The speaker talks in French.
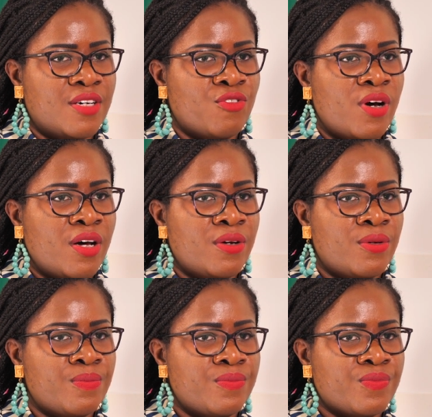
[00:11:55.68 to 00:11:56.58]
d'avoir
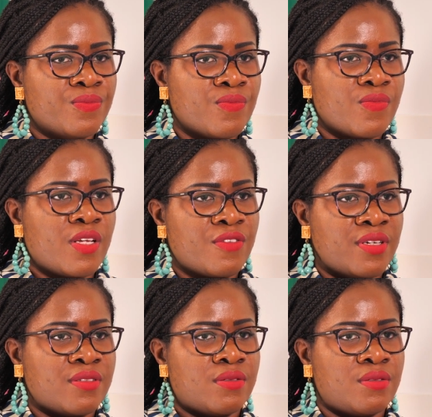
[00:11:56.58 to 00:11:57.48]
un,
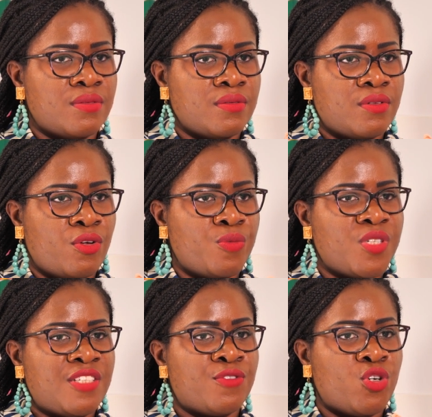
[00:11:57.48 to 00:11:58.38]

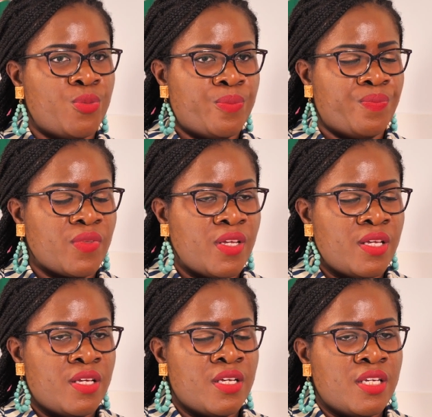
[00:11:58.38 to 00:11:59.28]
objectif commun.
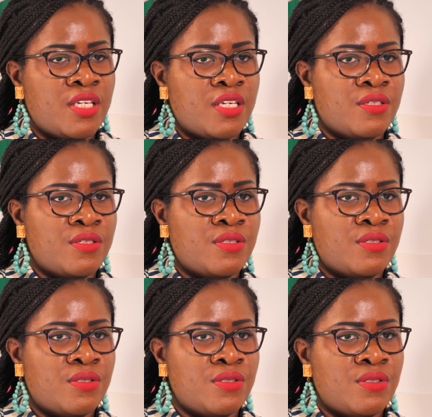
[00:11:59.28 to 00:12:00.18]
Et
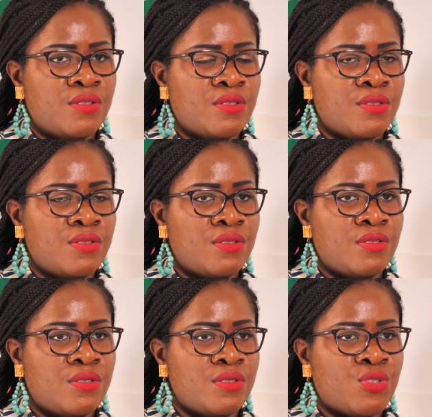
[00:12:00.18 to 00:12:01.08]
euh,
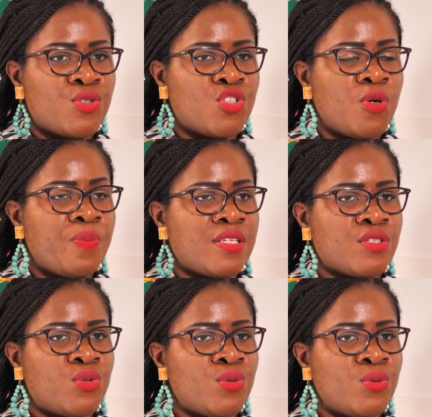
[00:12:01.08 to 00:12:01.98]
justement
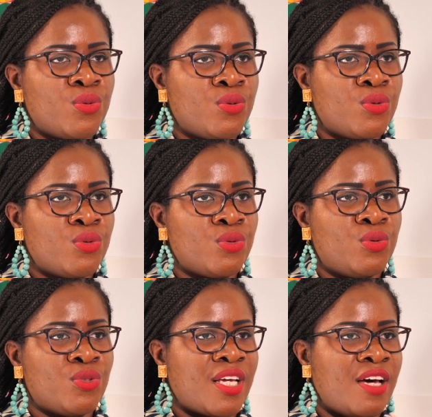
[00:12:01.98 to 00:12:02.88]
parce que
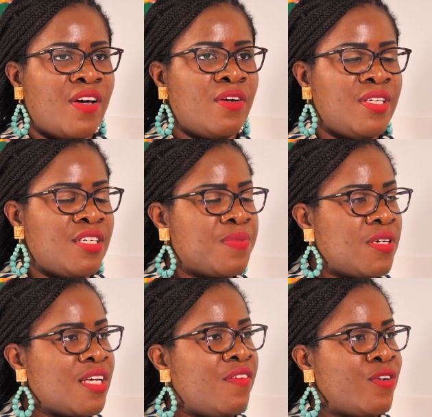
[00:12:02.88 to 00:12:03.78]
le travail en
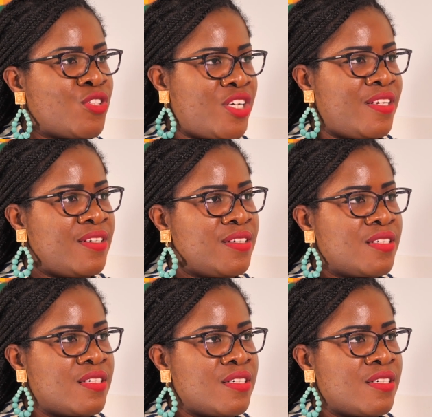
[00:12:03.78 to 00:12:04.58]
équipe, c'est un travail en chaîne.